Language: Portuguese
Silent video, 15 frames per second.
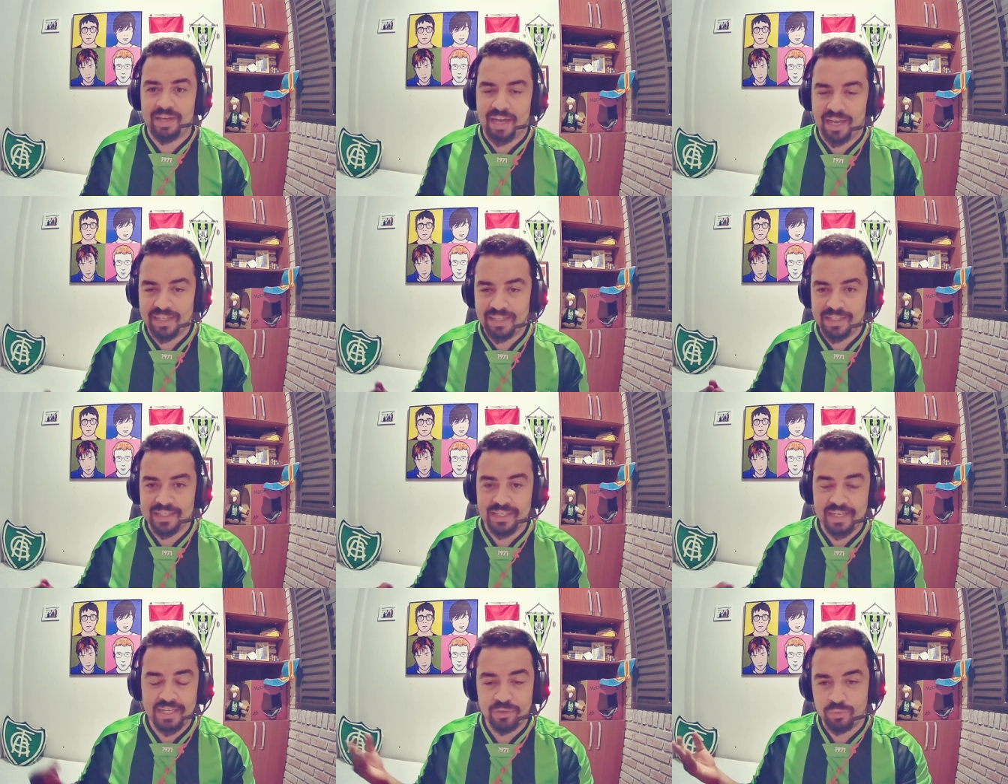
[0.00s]
Ainda que
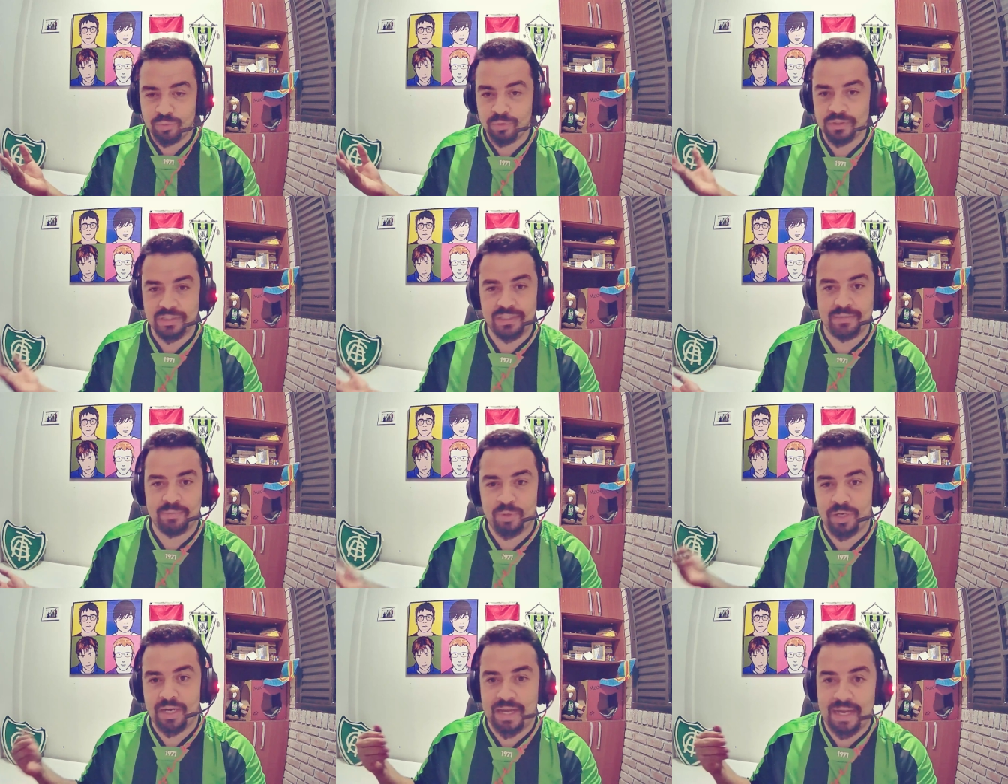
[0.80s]
nem tudo seja
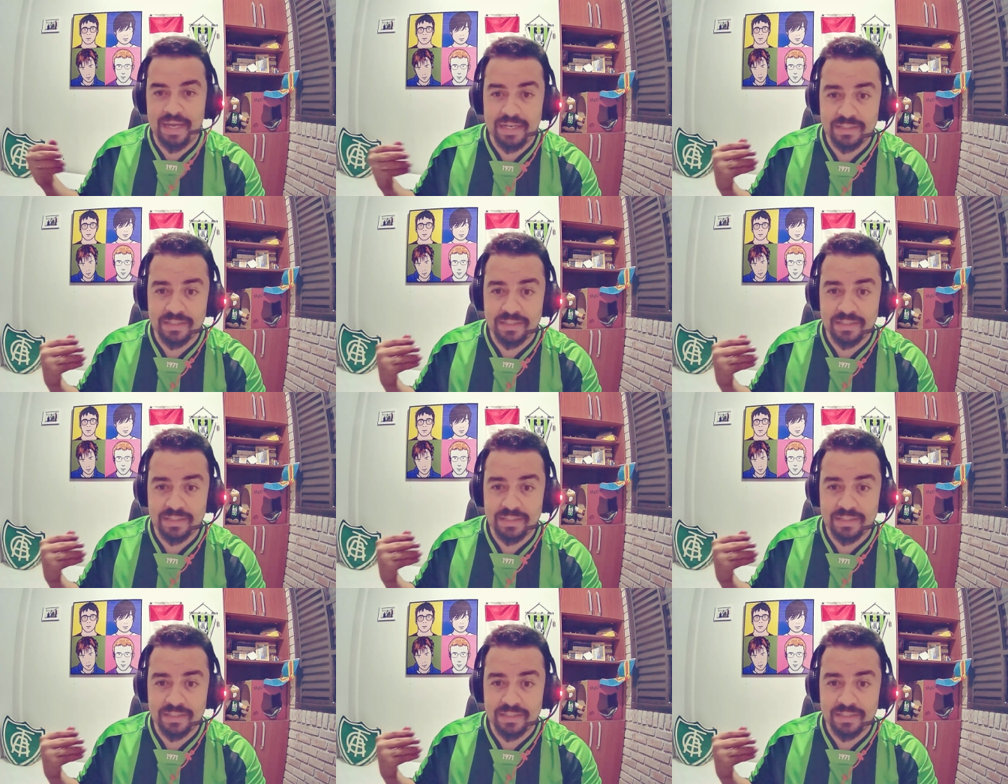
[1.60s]
bola na área,